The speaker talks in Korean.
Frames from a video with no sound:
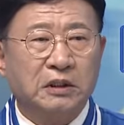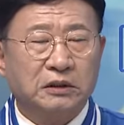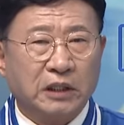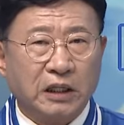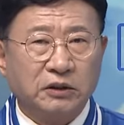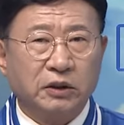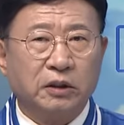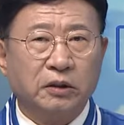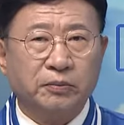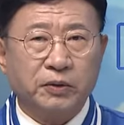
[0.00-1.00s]

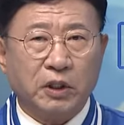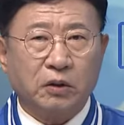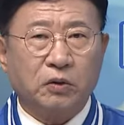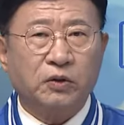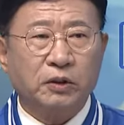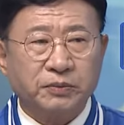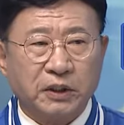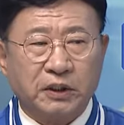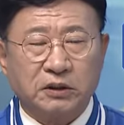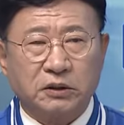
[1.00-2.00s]
사전에 협의하고
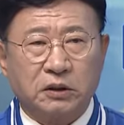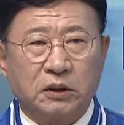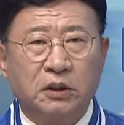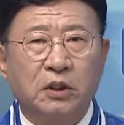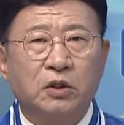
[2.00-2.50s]
협상해서